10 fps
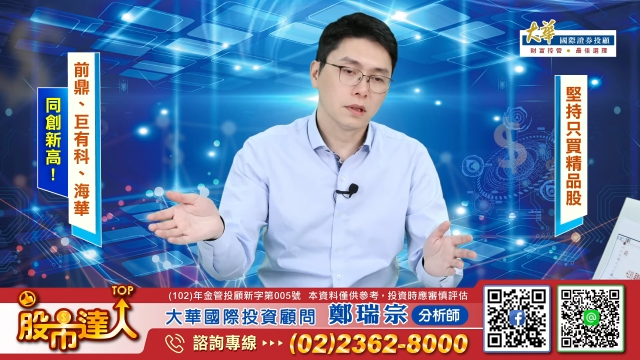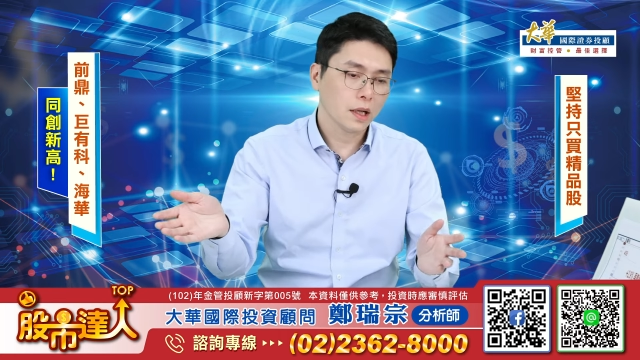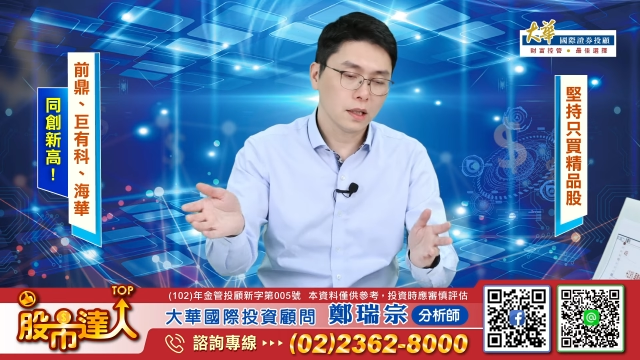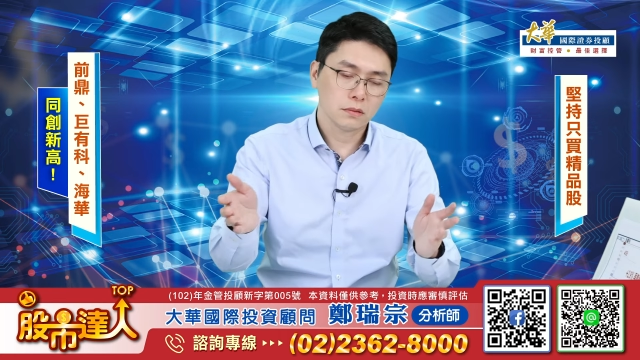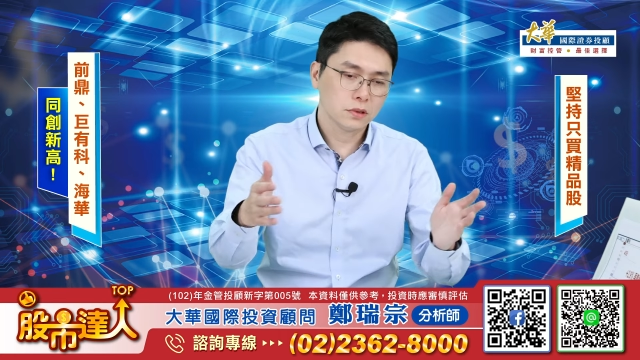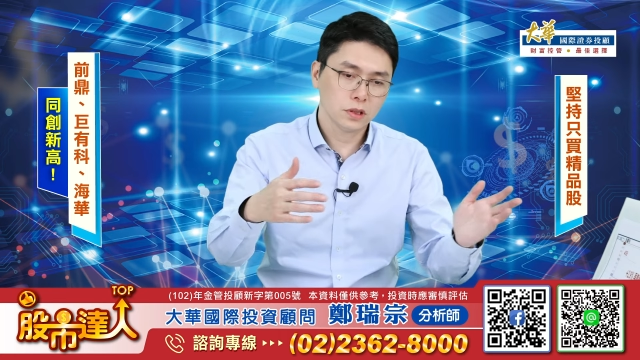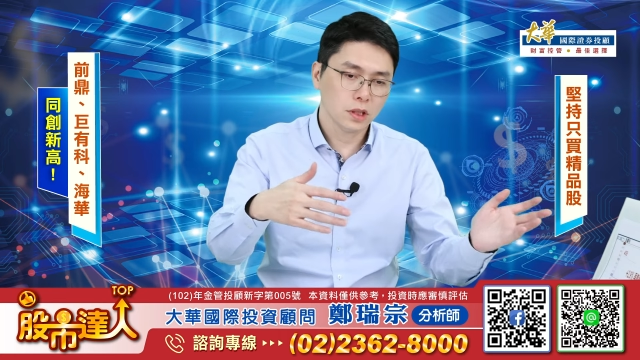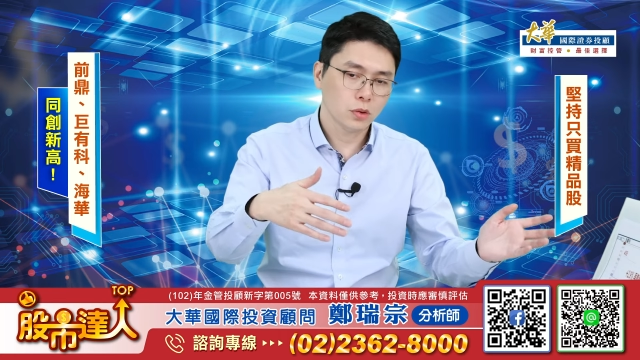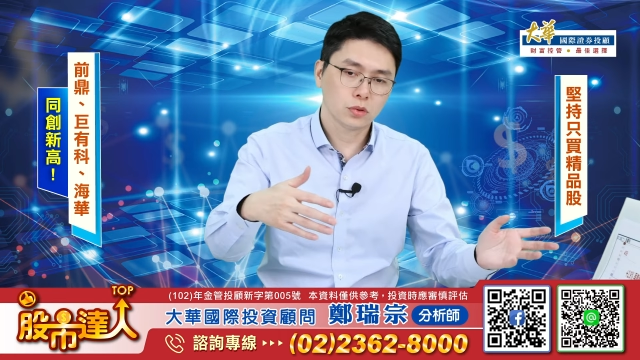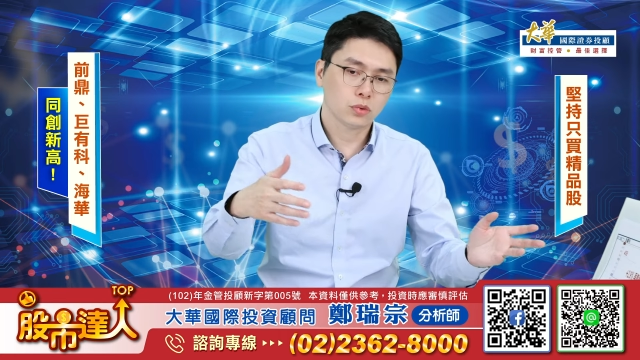大概今
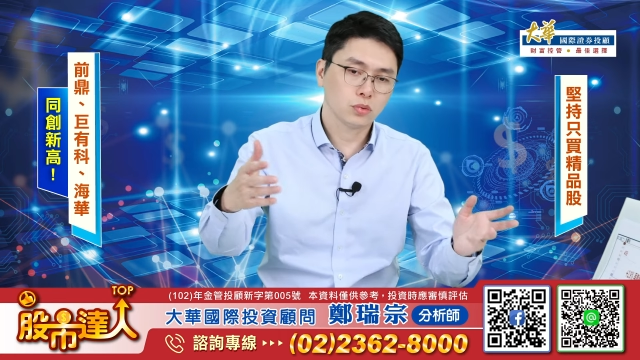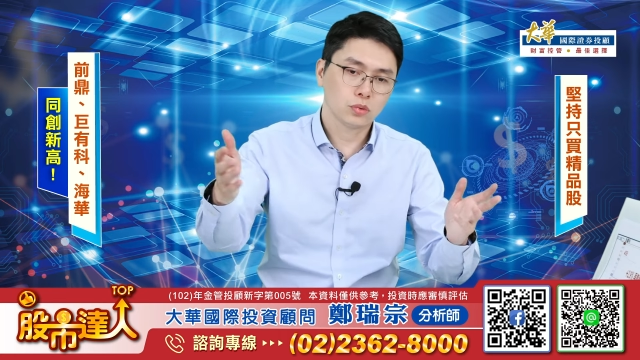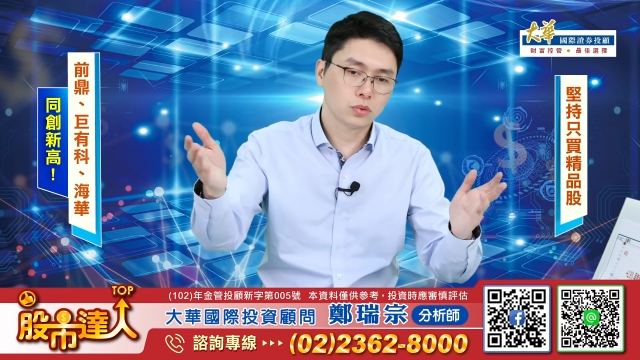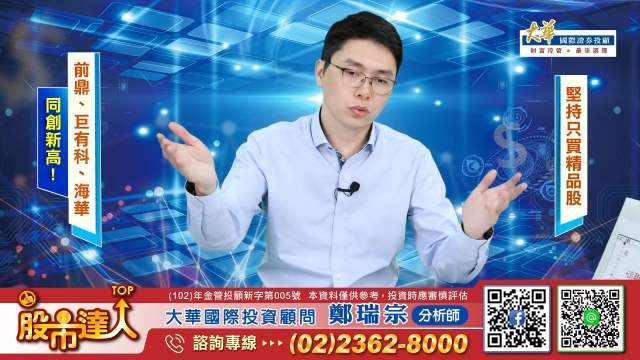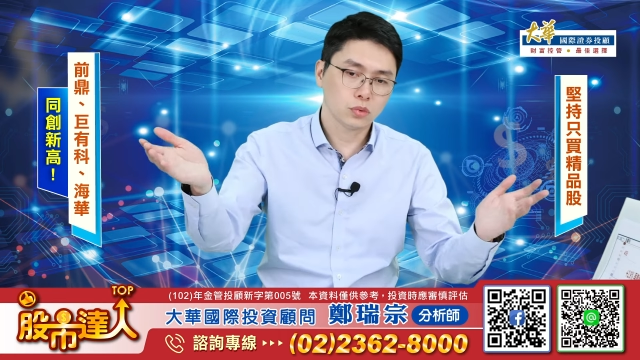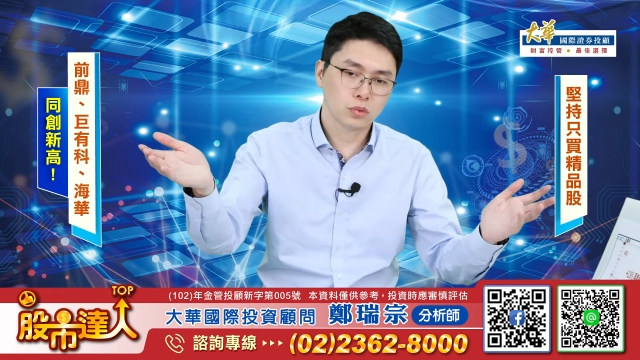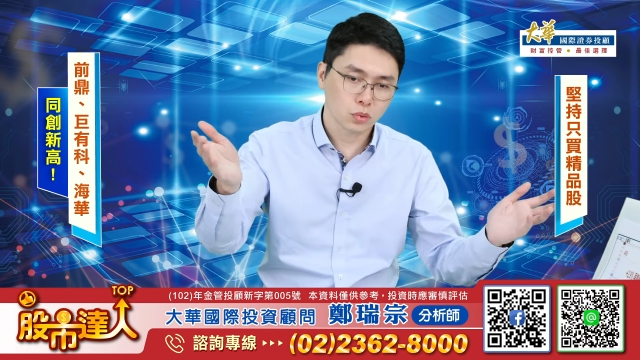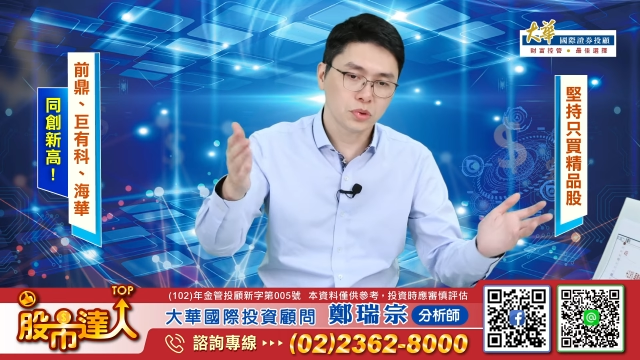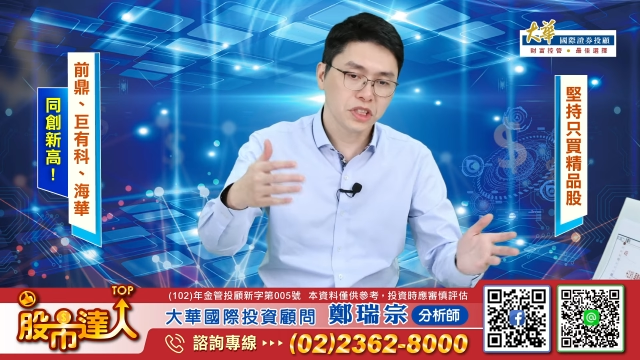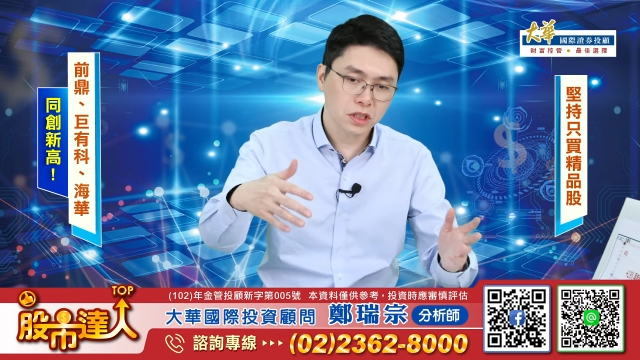年会逐逐
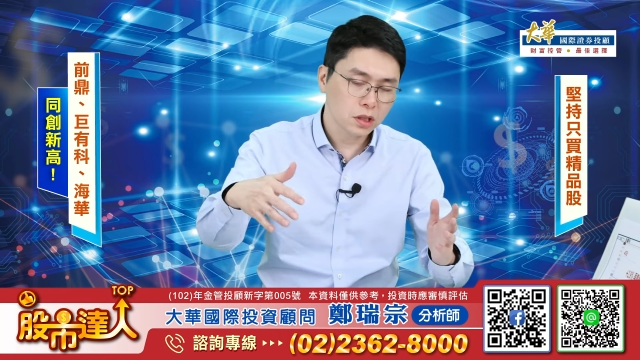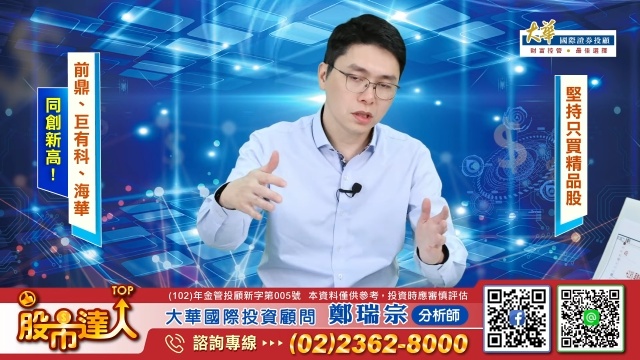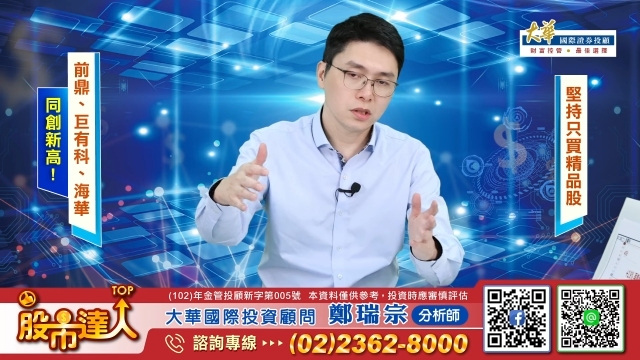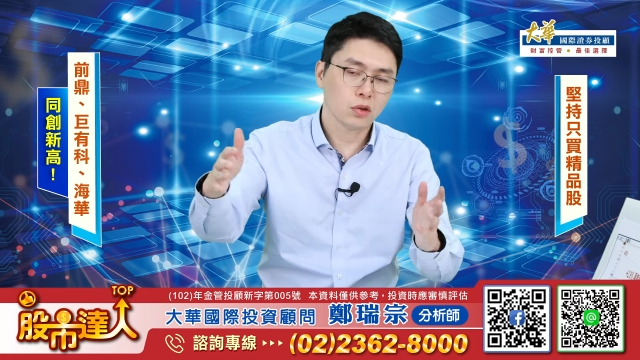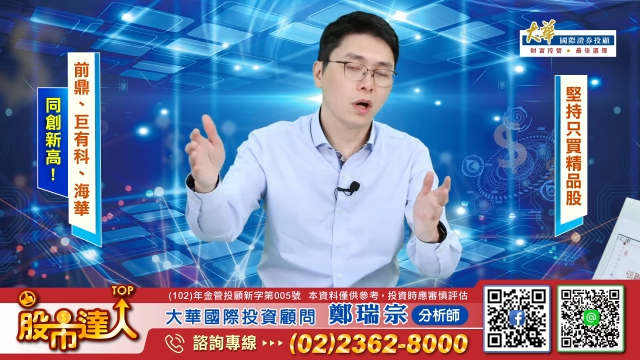逐季可能都